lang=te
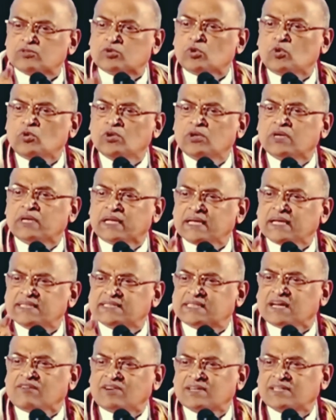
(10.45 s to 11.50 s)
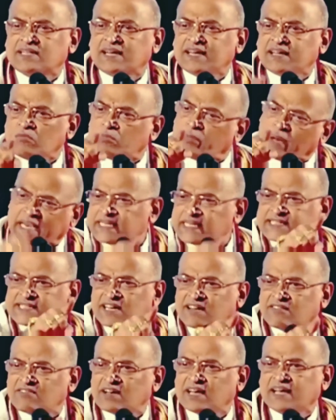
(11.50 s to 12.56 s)
ధూళుని చెమటని
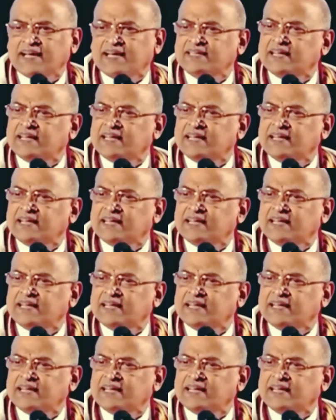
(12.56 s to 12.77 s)
భరించడం వల్లే